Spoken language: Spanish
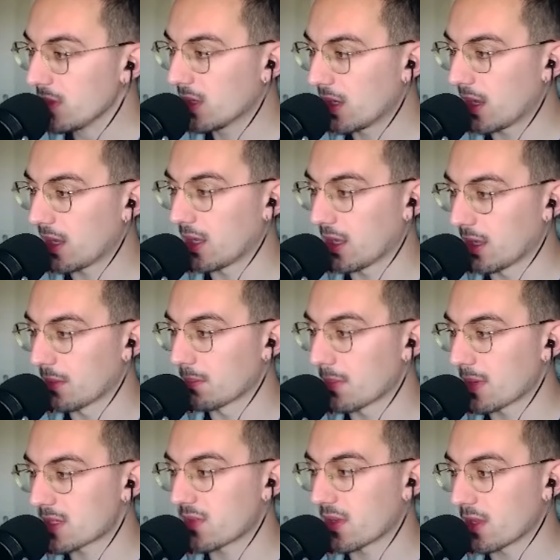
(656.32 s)
eh,
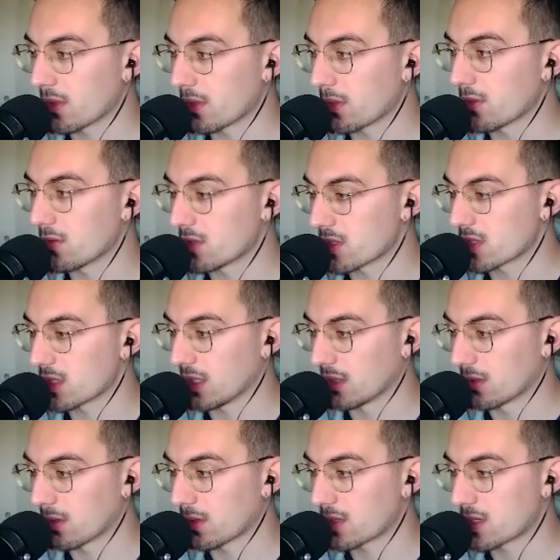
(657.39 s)
más fallecidos.
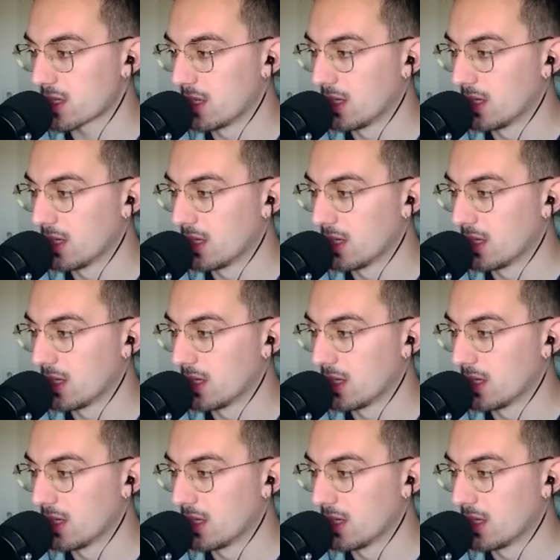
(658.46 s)
Entonces